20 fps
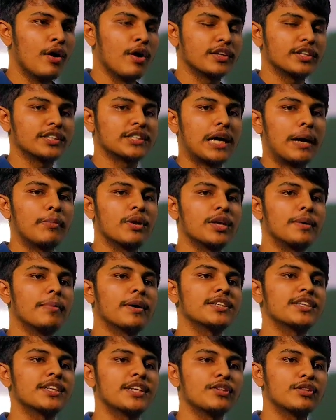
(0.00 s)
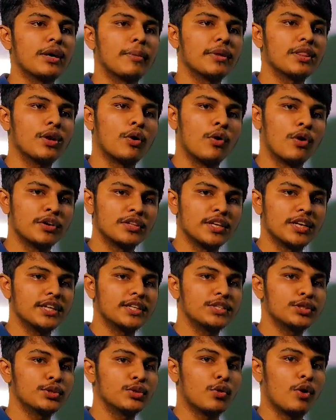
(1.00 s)
অর্থাৎ সামরিক বাজেট কিন্তু আমাদের
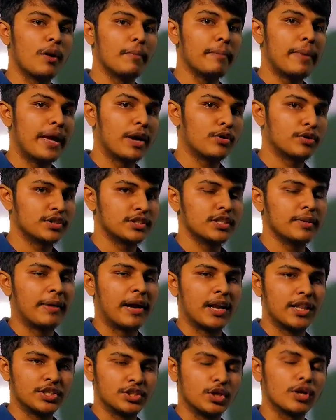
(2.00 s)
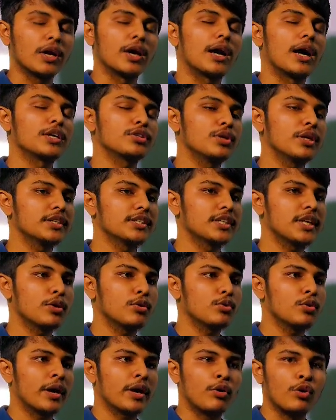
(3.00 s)
অর্ধেকের চেয়েও কম ব্যয় করতেছে বাংলাদেশ সরকার আসলে সেটা
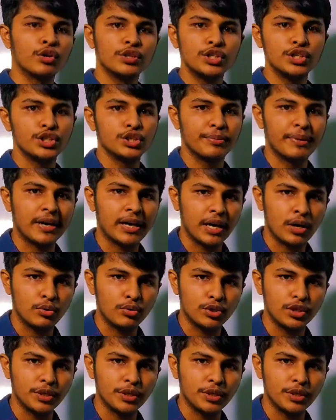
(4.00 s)
কোনো এক অদৃশ্যমান কারণ